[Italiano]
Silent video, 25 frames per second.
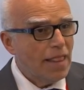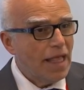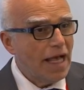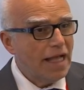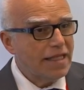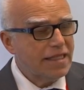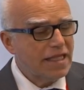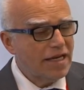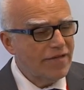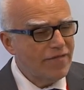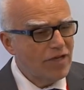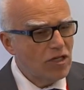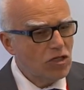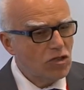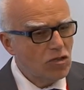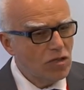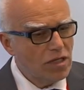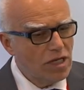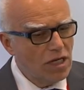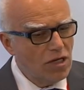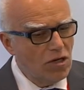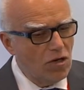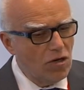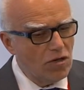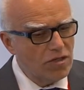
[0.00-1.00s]
Attraverso
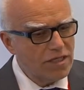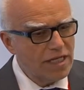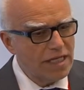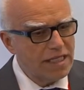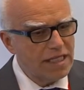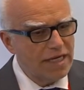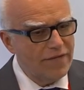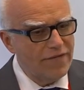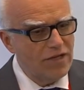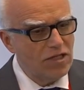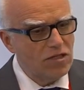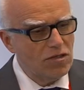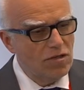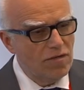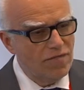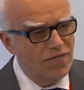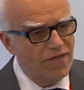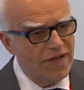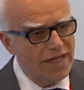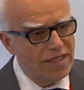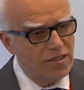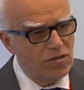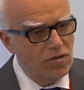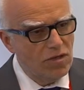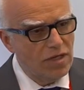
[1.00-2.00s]
che cosa? Attraverso il
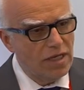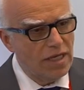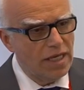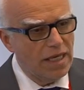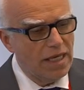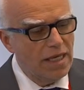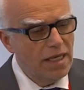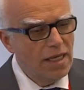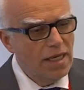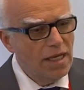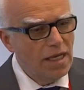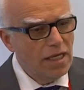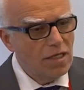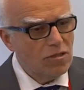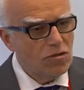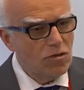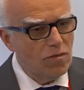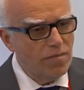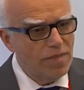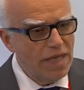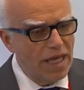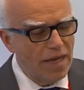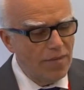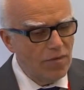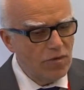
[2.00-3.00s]
fatto che
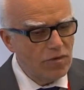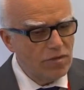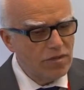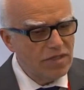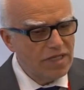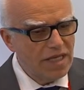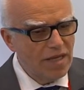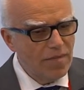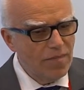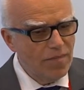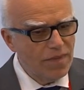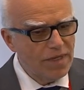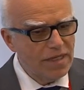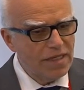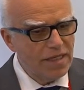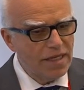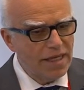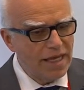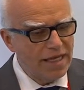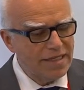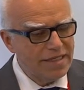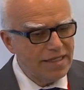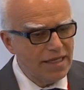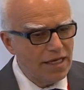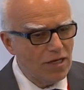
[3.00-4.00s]
dobbiamo
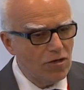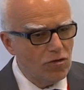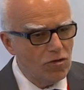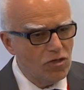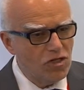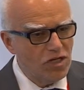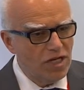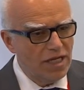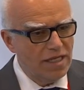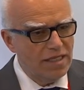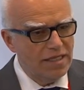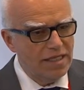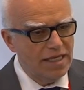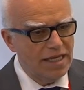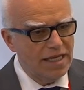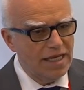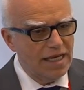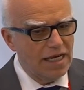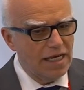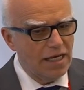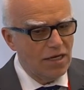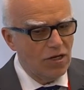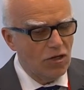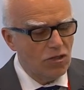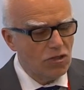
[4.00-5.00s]
sempre essere coscienti che
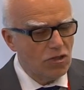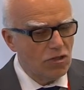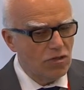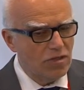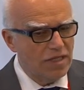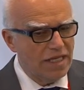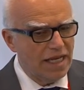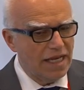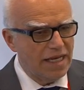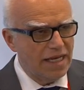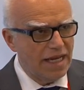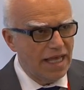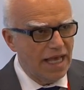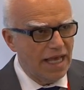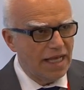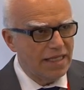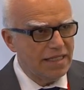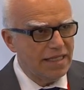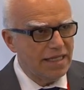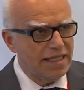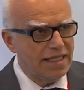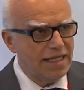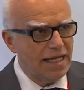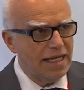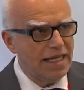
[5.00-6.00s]
il nostro DNA
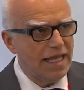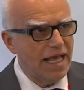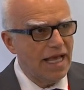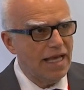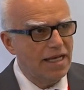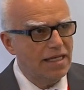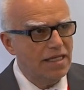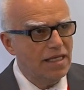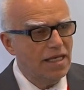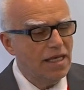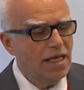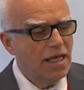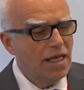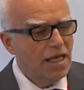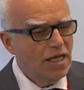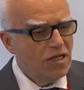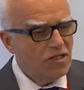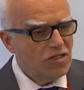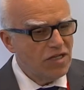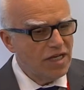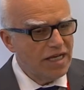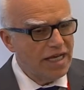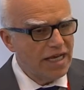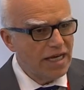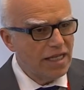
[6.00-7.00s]
di italiani
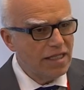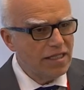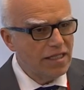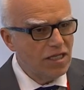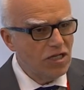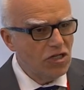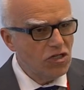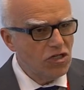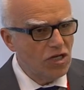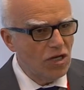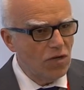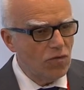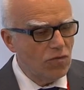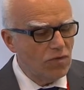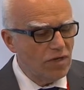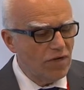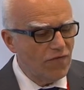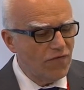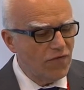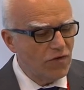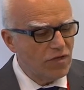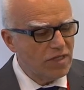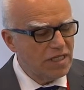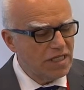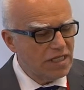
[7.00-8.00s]
ci garantisce una
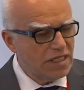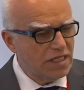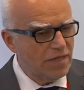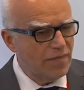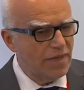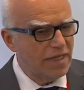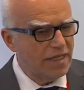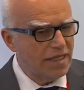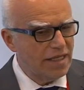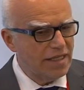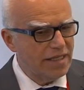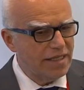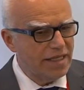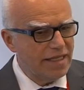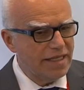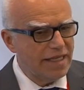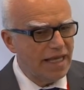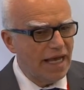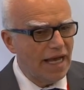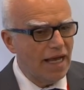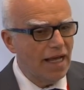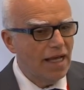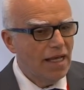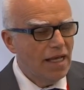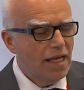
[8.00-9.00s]
fortissima
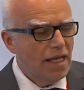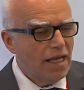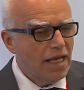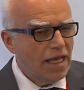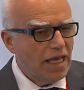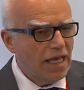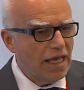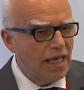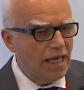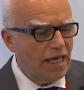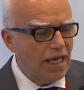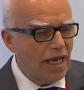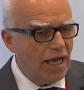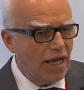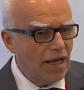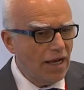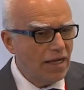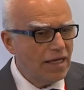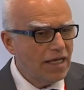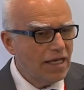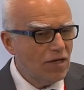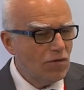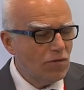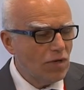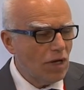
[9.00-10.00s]
identità e
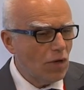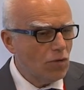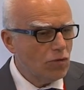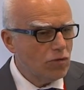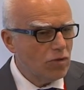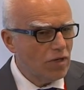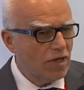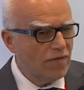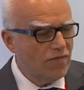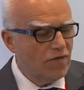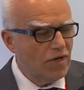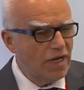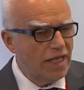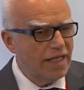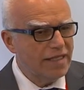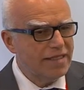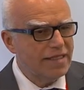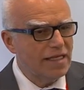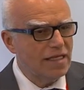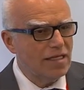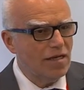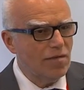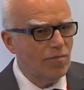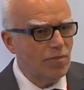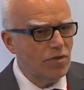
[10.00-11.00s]
anche
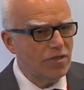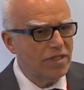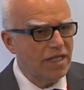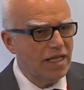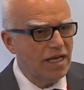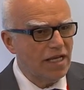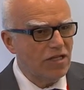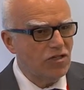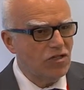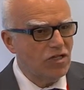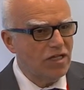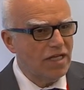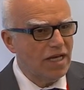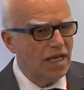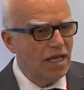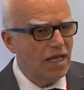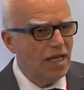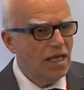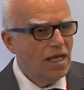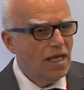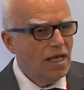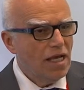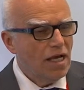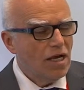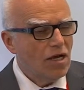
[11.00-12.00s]
un'autorevolezza nel poter
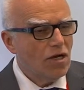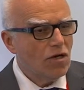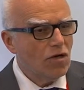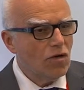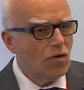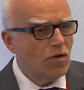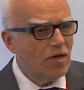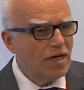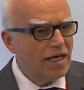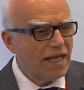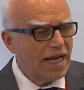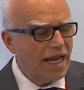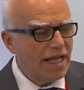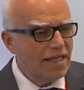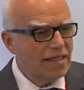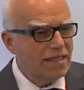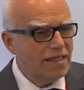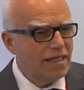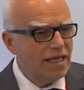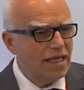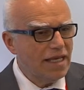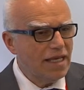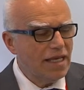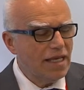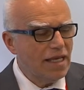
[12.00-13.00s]
agire con
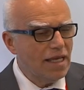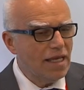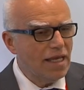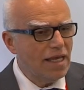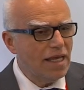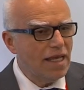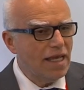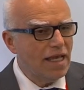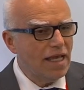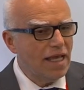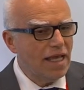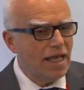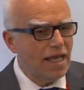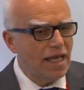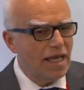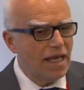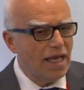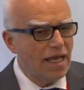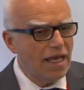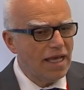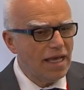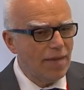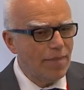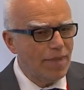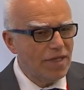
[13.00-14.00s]
grande
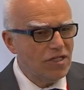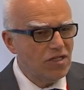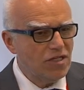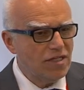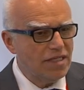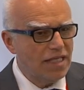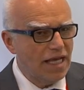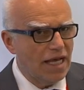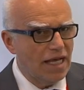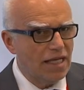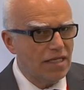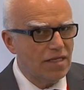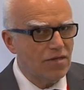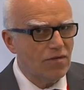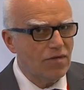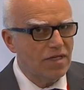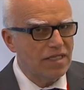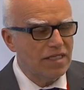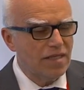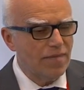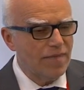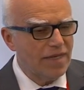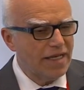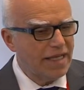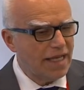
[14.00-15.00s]
eh, capacità in
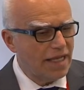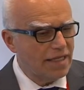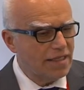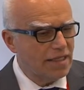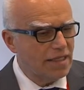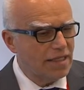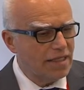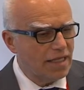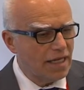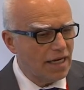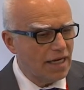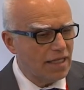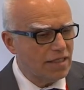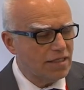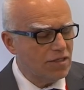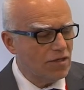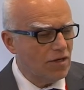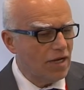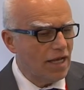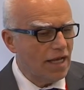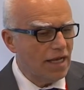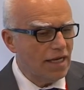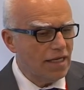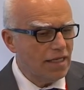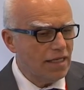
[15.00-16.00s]
questi mercati
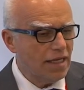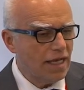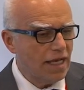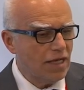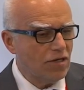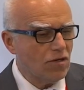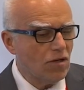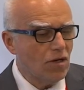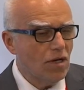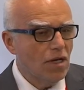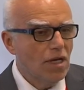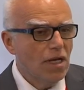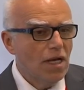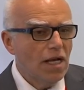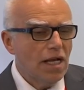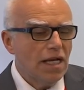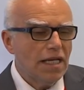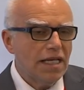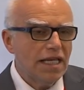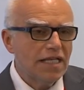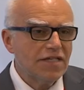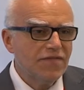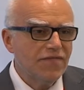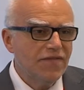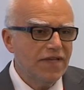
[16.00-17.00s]
internazionali. Ecco,
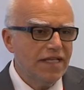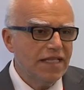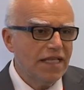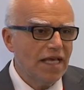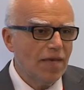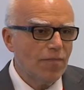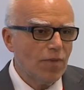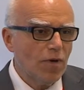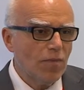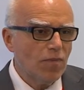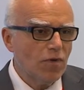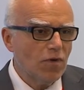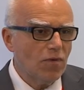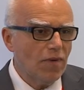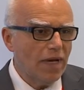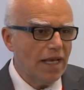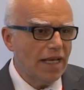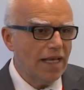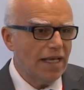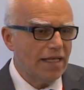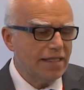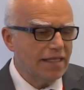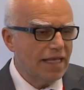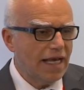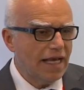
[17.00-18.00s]
la sfida è proprio
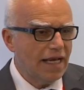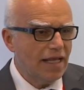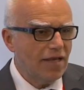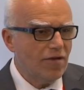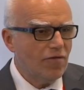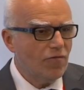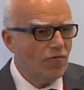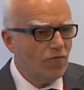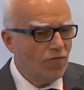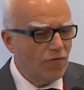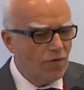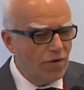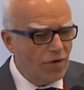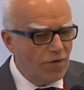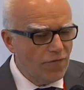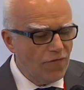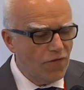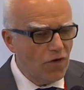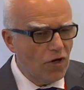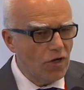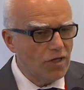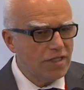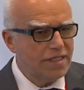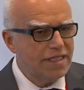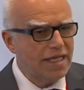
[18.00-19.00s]
quella, dare
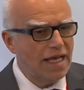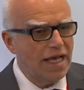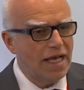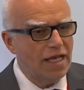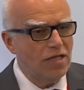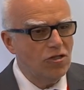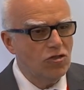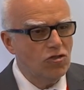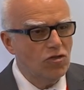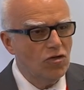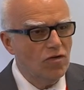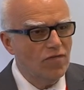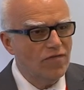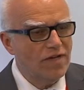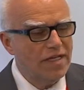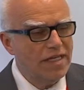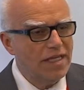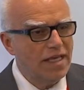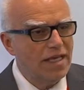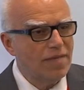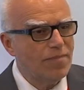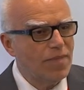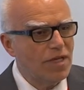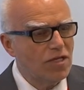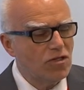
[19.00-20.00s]
forza ai
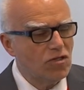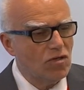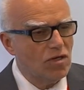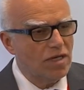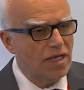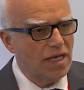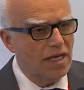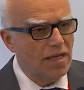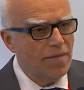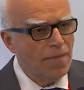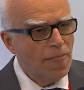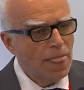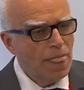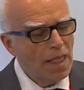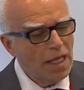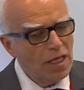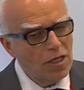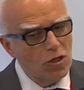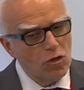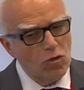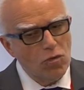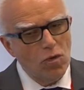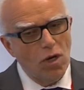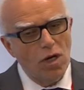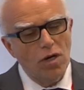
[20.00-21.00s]
giovani e penso che
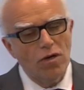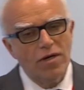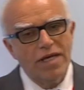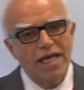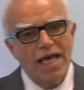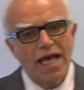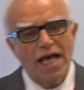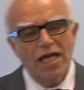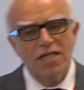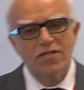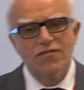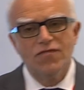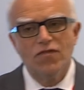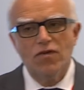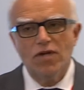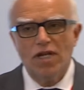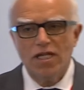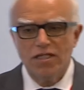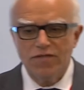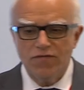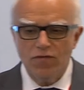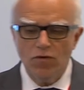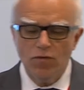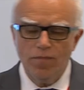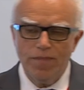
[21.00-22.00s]
il ruolo che Asfor
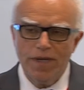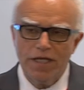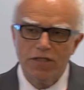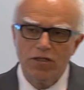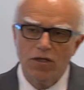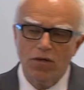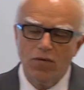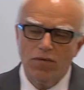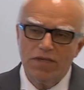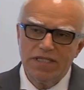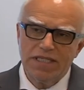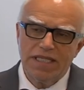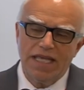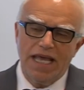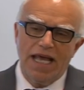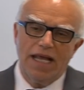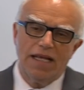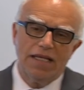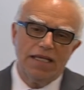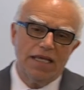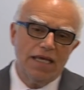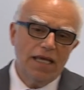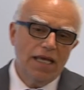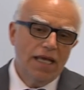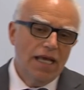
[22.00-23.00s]
ha sviluppato in questi
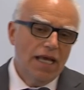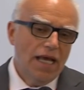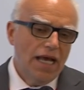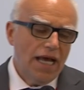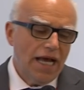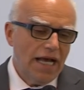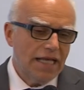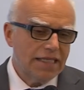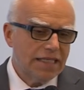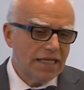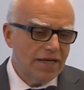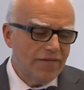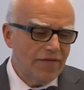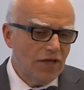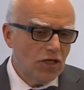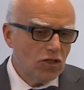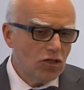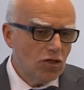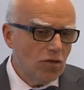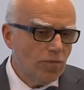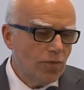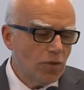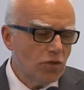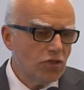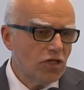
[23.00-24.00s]
anni
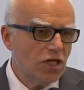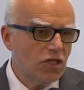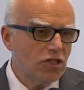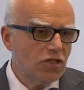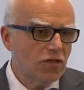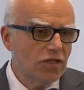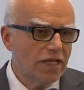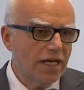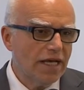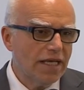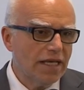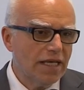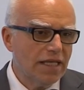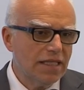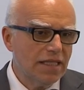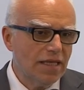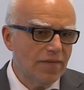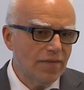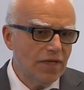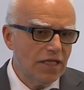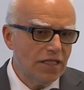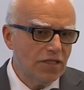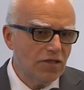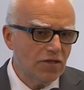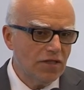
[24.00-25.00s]
attraverso il processo di
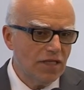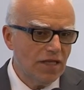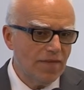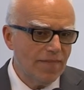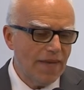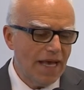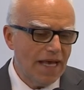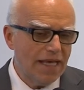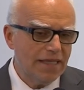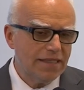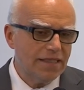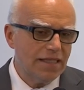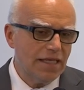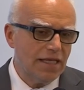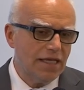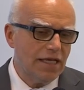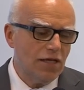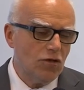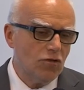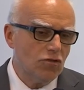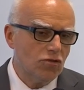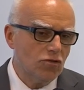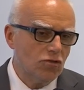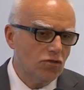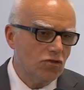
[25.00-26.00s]
accreditamento dei master che
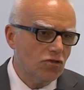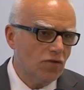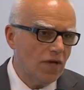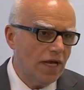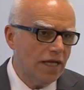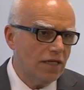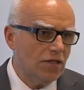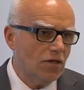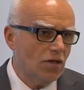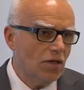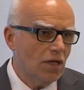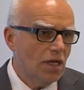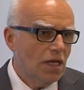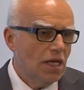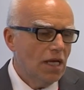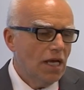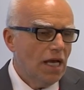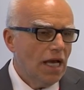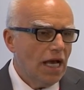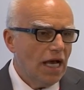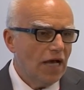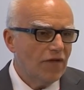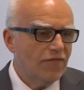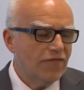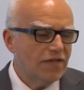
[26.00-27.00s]
lo scorso anno
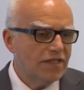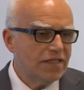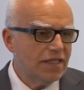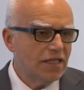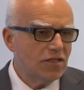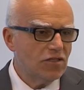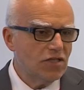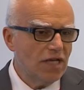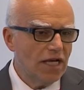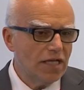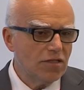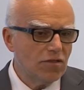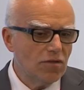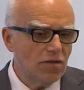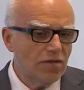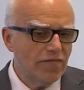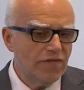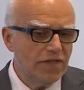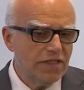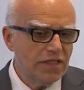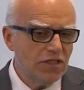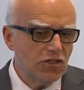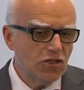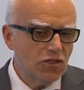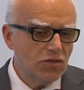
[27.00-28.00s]
ha festeggiato il
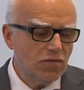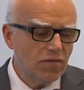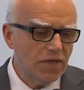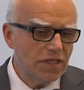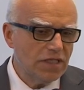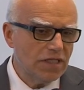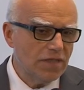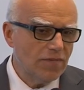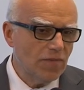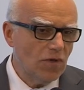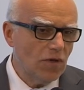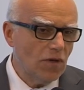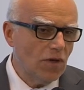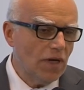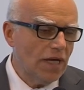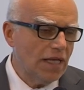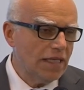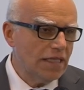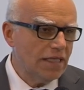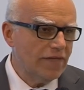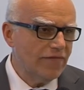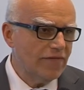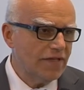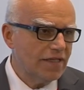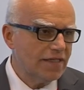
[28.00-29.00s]
25
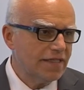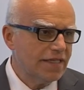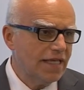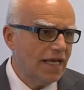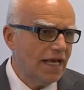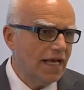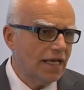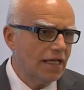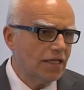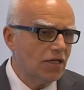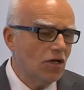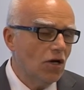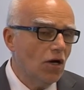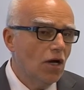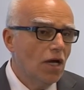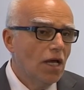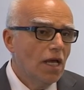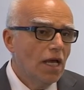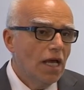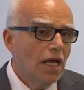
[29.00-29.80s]
anniversario